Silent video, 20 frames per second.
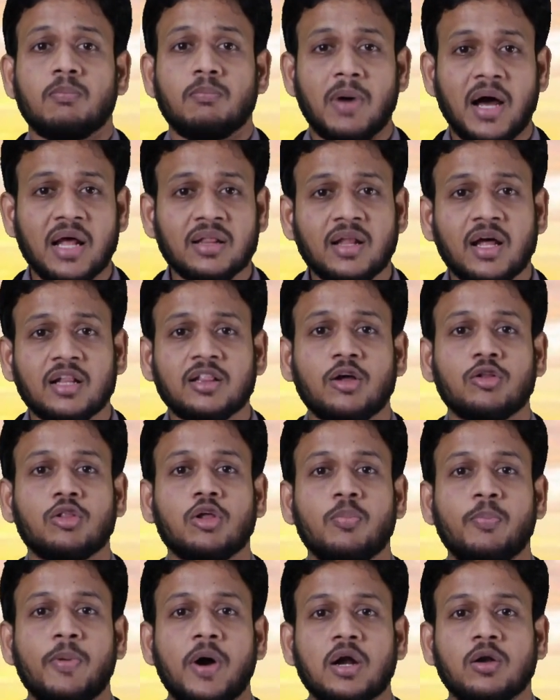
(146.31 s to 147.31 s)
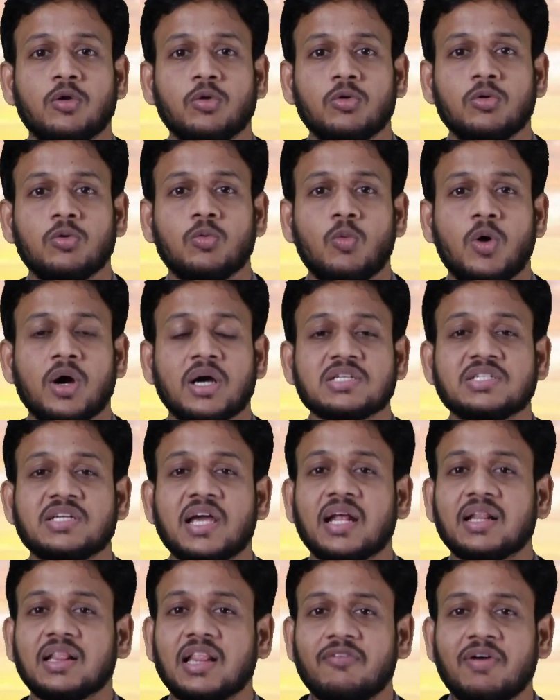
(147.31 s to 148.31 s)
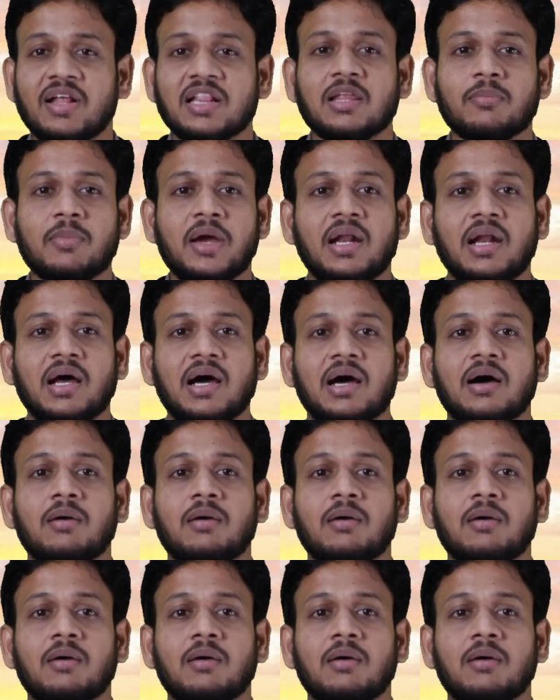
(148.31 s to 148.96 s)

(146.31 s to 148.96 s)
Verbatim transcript: మాందాతతో పాటు ఒక శక్తివంతమైన